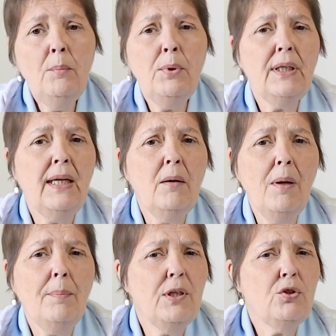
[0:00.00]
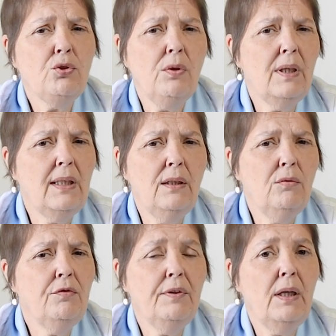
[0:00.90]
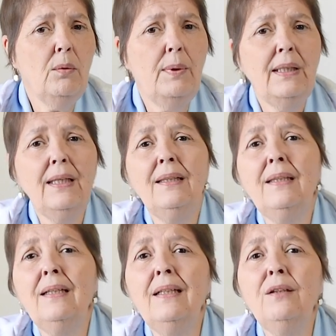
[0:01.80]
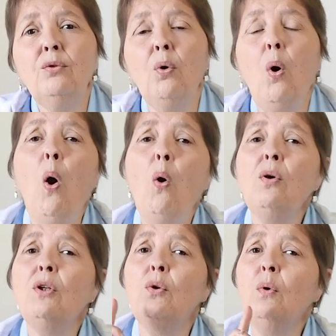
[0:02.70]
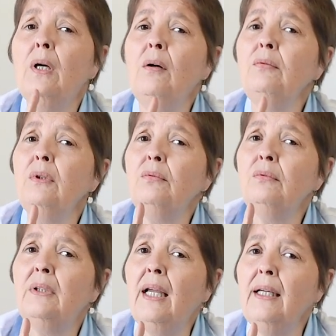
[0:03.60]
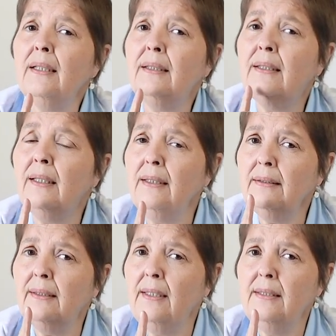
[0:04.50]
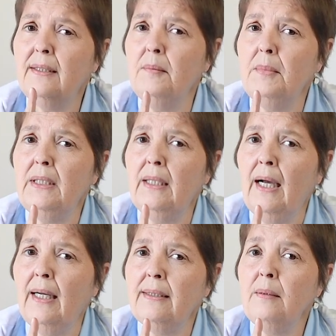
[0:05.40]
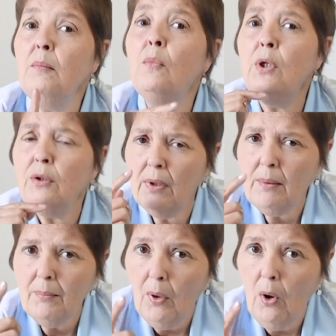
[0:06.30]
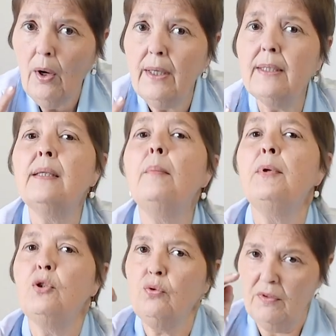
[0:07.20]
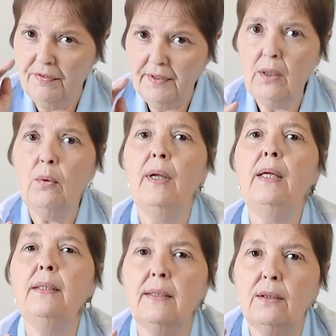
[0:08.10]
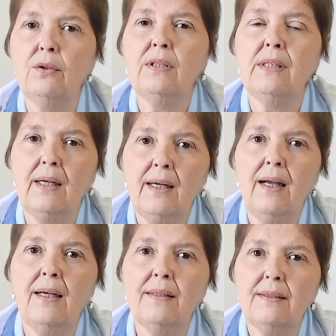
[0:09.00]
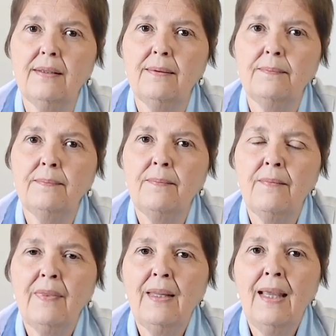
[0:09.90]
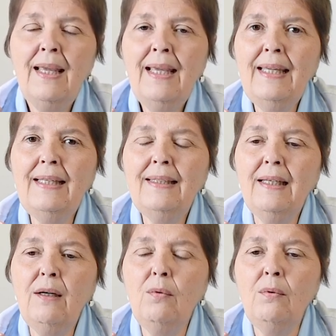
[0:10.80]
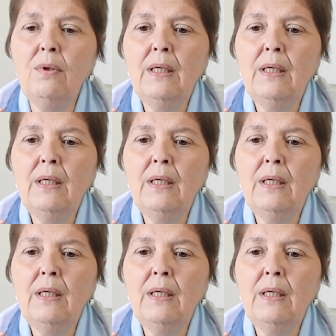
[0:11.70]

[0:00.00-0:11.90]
porque é uma pessoa que não frequenta tanto ou que o cão não tenha tanta intimidade, muito embora essa pessoa frequente a nossa casa. Então,